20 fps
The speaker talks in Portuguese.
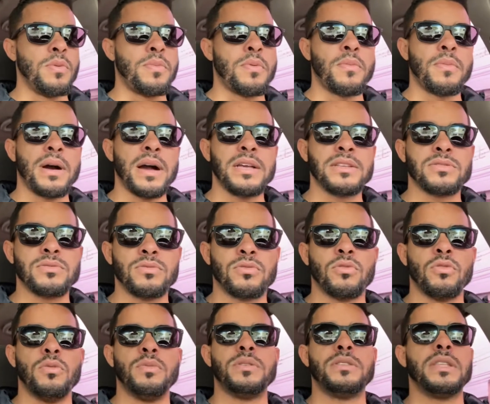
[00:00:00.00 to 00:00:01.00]
por mais que o
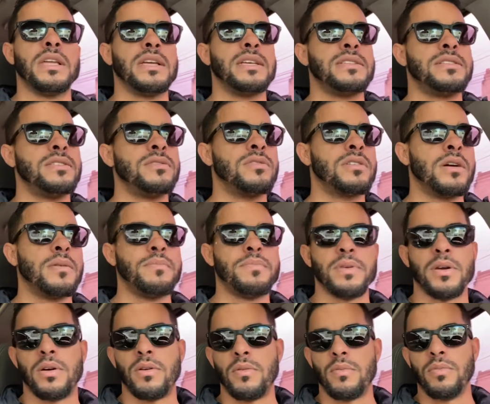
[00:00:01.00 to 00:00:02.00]
clube tenha sido
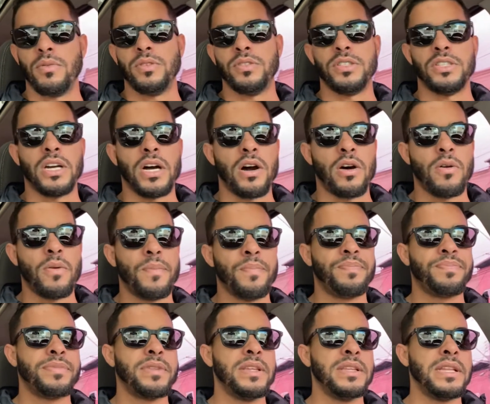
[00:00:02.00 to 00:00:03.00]
campeão mundial
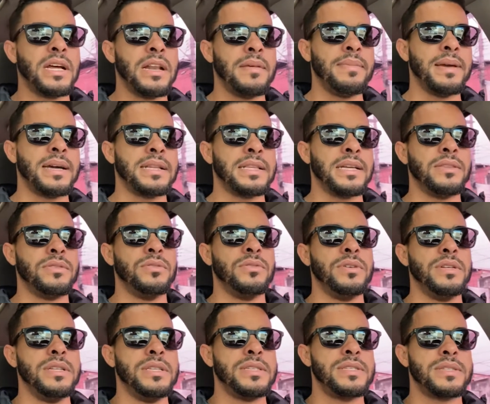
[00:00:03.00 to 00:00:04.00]
e da
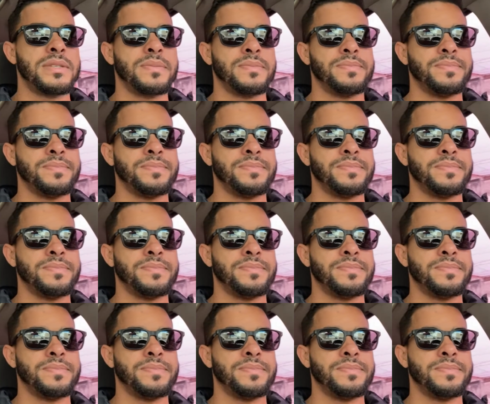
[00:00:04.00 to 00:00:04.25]
Libertadores